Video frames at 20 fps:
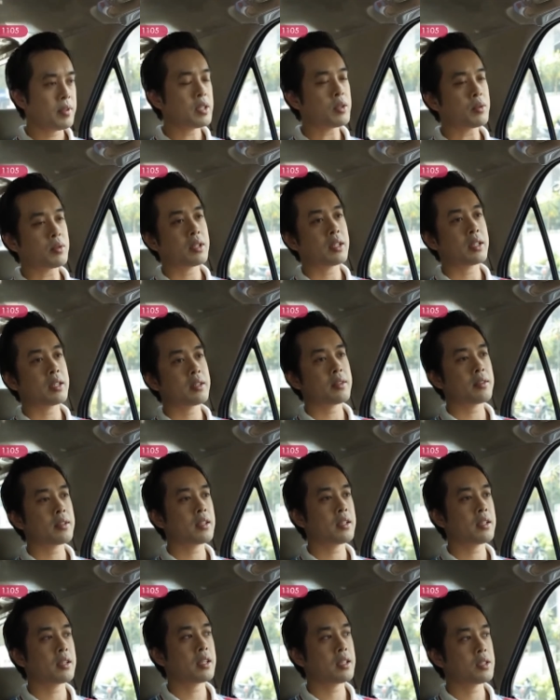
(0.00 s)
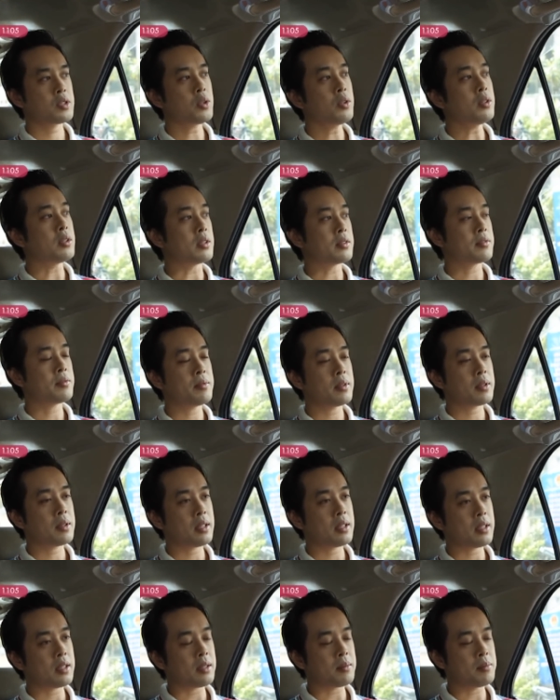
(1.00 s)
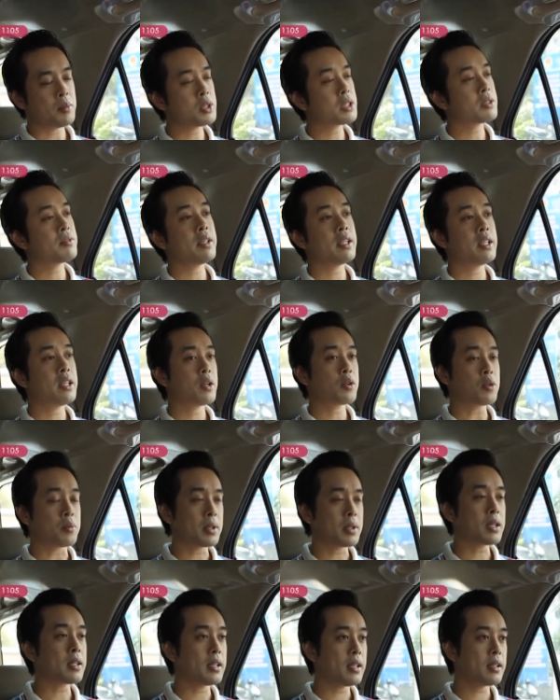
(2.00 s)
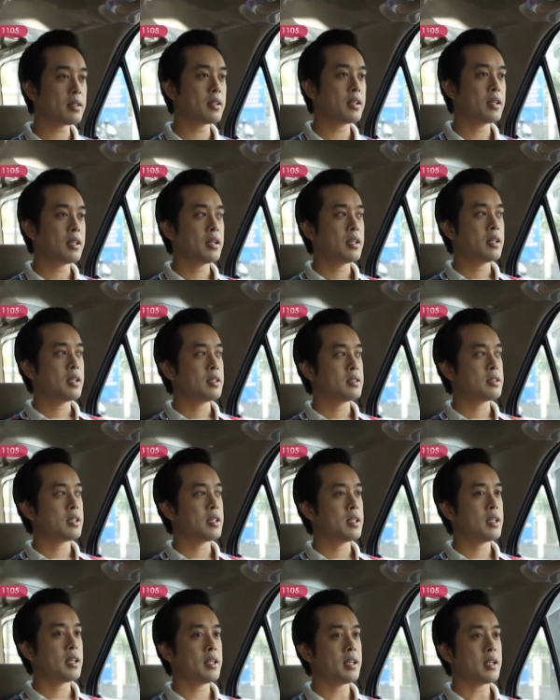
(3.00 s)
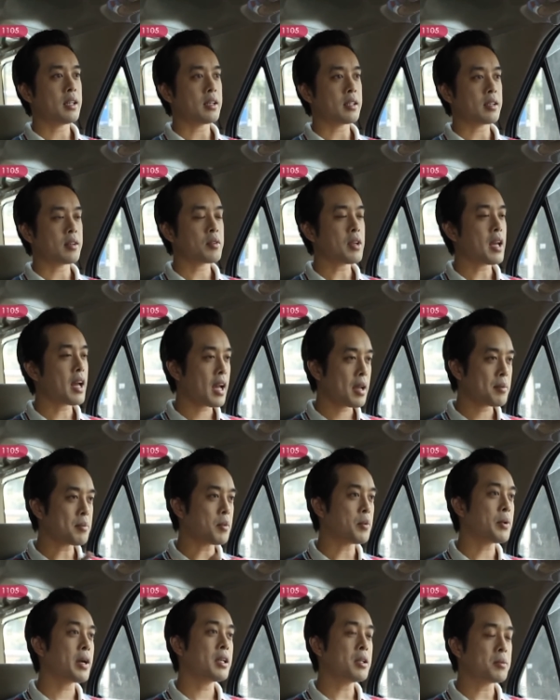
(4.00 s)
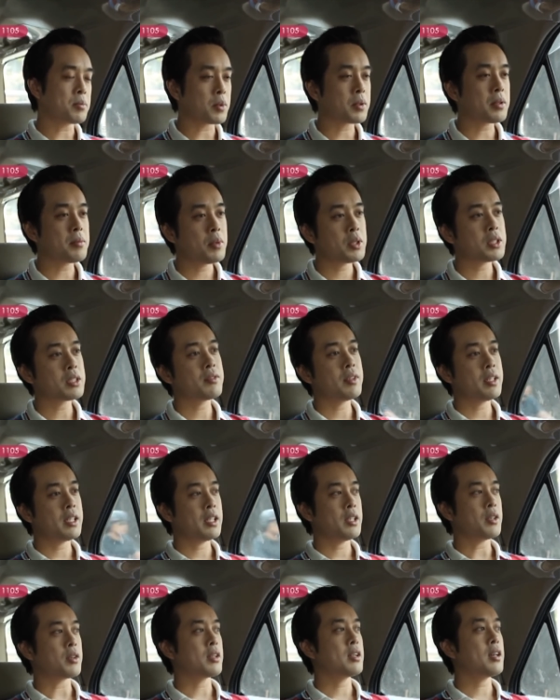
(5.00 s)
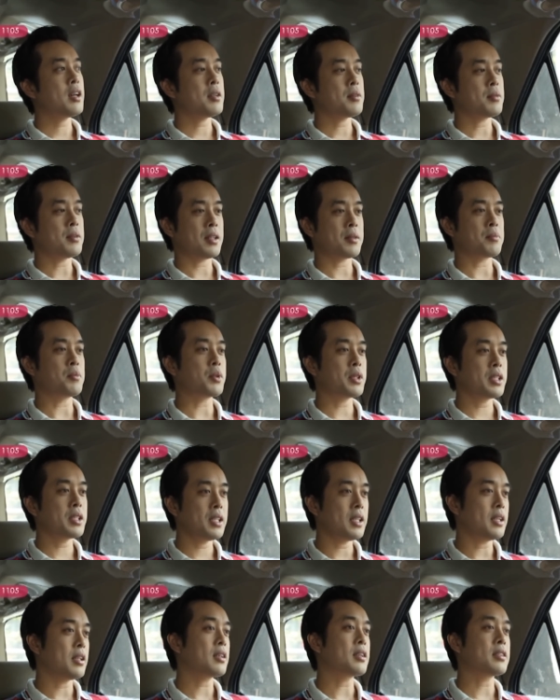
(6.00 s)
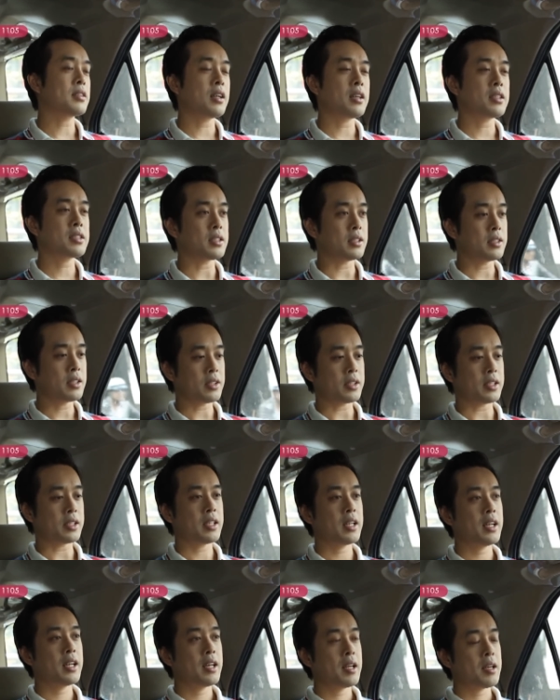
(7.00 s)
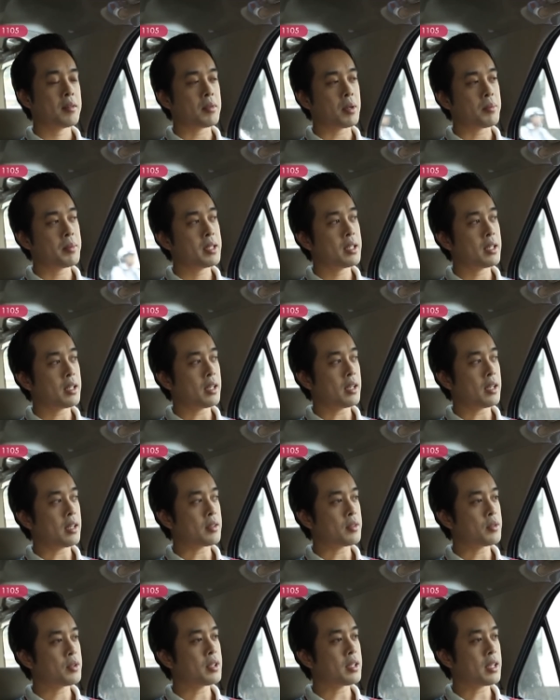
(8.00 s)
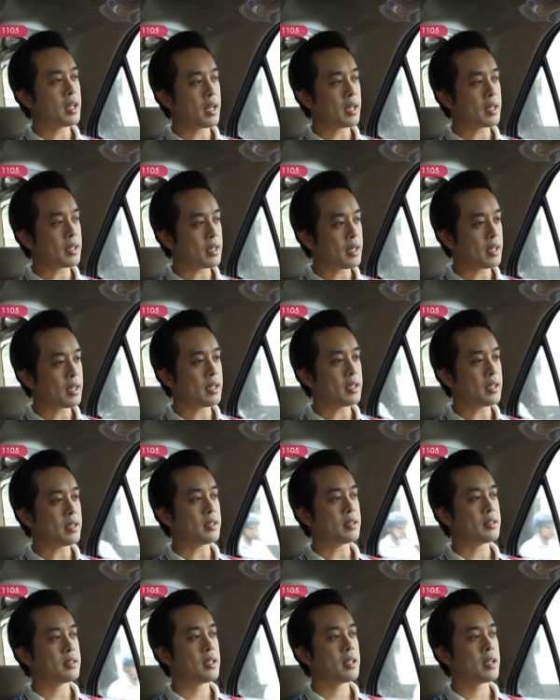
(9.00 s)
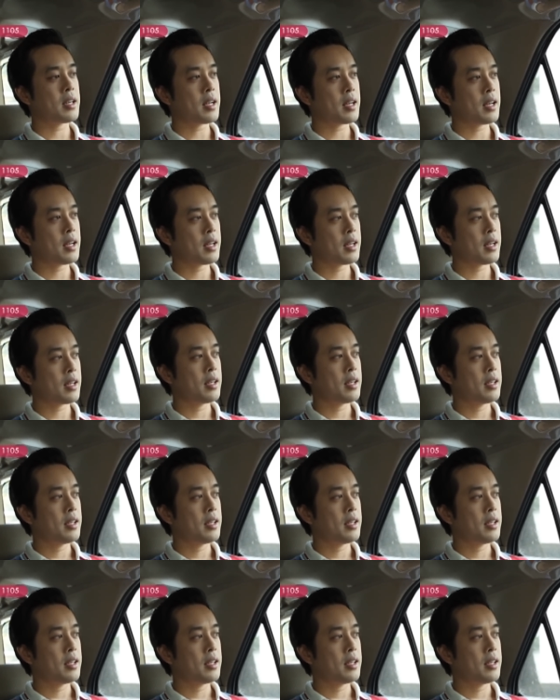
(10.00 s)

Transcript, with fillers: ví dụ thì cái cái cái số lượng uh, music video cũng rất là ít cho nên là ai mà quay được một cái music video cái đó là, là một cái gì rất là to sự rồi mà bây giờ là cũng hàng ngày nó ra